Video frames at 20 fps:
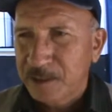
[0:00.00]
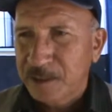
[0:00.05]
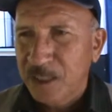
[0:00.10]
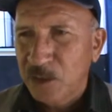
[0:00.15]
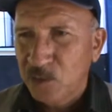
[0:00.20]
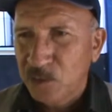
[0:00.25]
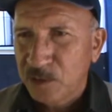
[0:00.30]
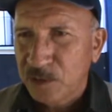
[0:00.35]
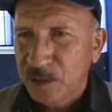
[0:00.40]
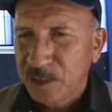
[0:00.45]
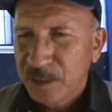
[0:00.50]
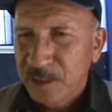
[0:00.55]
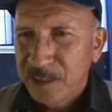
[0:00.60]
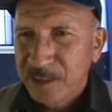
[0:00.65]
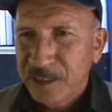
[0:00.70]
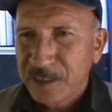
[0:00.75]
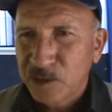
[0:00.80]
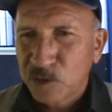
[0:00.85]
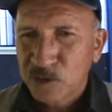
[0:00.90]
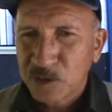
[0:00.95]
salud
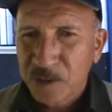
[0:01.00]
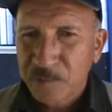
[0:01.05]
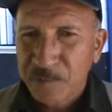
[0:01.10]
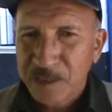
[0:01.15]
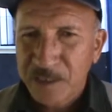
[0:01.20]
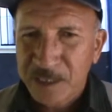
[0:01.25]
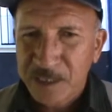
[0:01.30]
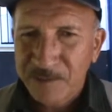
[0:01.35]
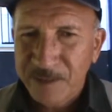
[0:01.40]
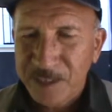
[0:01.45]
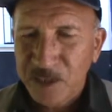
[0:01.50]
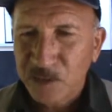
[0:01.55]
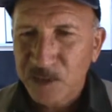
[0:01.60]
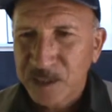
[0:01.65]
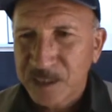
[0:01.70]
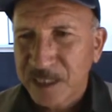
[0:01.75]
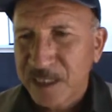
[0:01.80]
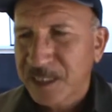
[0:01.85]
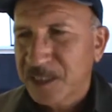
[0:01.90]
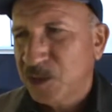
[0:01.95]
y exclusivamente de
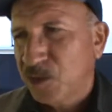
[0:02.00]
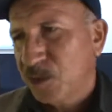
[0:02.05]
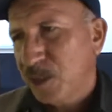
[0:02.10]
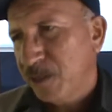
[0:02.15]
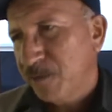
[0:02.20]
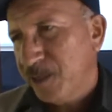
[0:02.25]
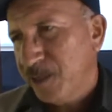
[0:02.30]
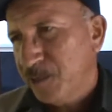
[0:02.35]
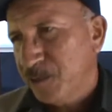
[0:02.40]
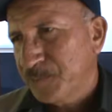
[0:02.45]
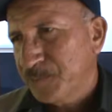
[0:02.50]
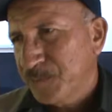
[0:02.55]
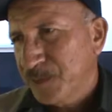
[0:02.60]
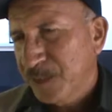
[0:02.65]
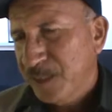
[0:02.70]
vectores hagan su trabajo,